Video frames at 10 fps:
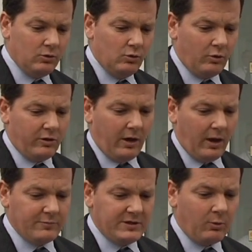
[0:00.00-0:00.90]
Donc c'est
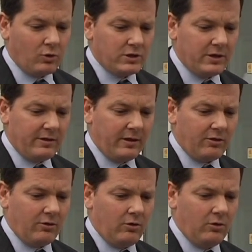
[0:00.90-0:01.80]
un petit projet,
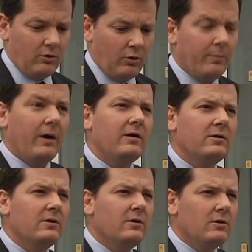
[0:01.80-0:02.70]
500 repas,
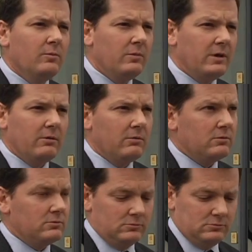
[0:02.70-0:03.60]
mais
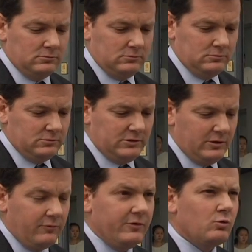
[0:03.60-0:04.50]
euh, c'est
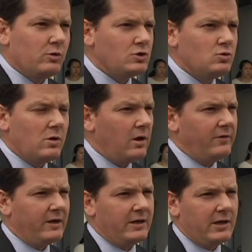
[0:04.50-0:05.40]
notre vie de tous les jours
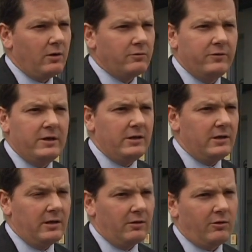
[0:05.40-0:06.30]
avec les 40 villes et
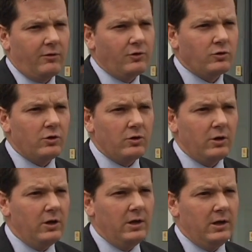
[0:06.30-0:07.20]
les 100 vendeurs
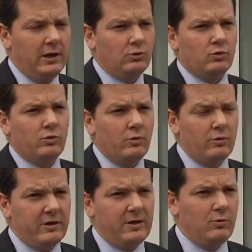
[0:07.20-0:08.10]
et toutes nos
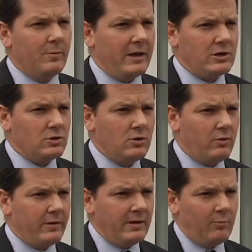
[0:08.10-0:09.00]
équipes de managers.
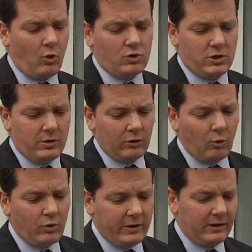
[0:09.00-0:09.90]
On a des projets, on a
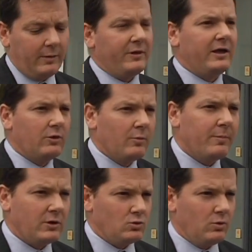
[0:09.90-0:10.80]
3 ou 4 comme ça qui tombent
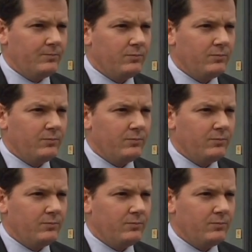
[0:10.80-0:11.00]
par jour.